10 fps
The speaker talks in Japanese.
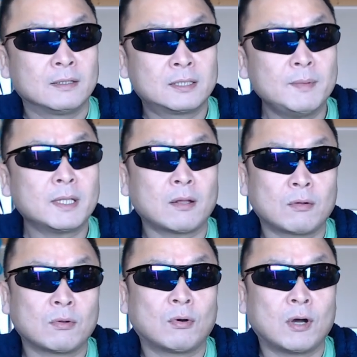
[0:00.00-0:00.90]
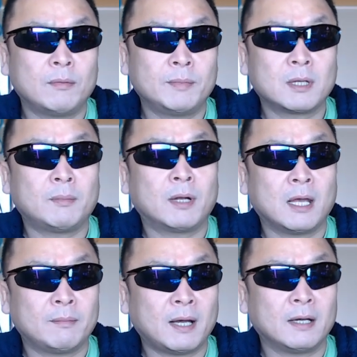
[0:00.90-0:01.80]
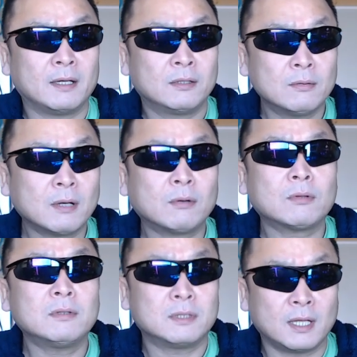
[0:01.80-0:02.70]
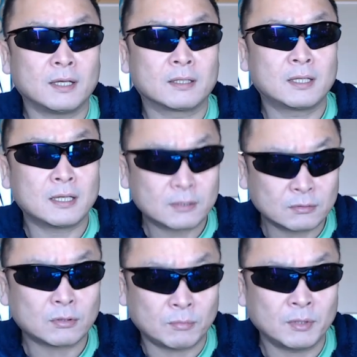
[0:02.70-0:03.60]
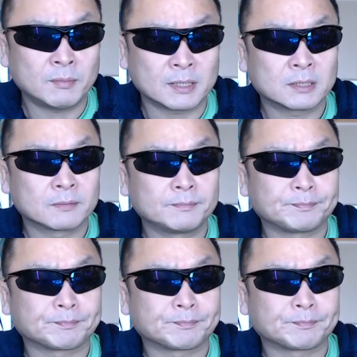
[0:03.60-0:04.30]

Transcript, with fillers: 全ての動画を見てもらえばいろんなことにね気が付くと思います。